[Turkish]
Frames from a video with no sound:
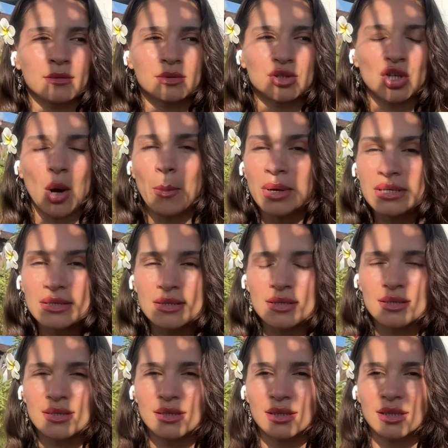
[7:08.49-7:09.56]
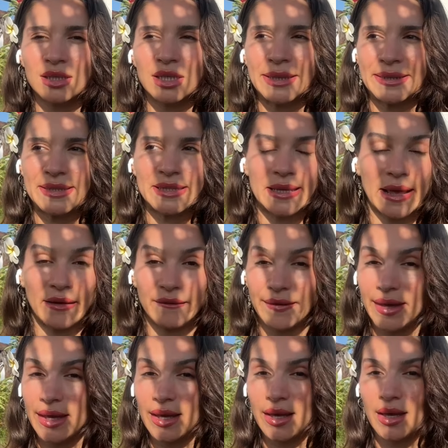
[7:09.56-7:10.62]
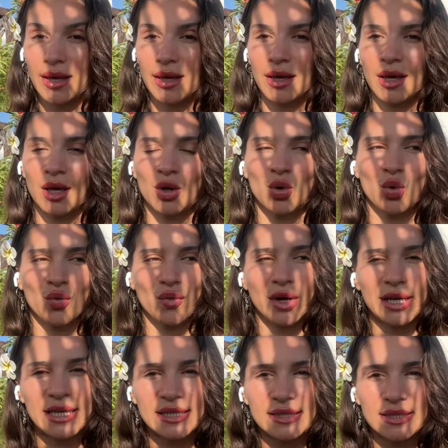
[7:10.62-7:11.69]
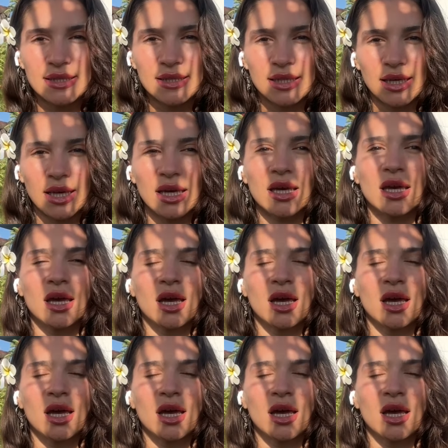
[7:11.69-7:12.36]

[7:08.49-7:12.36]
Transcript: çabasızlık, sevgi, yuva hissi.